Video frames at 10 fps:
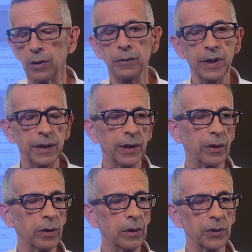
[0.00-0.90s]

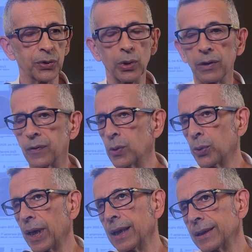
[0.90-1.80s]
video sulla
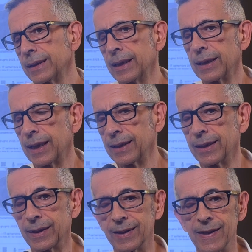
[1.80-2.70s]
figura del grande
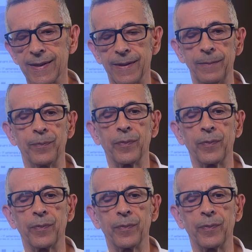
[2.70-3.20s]
artista.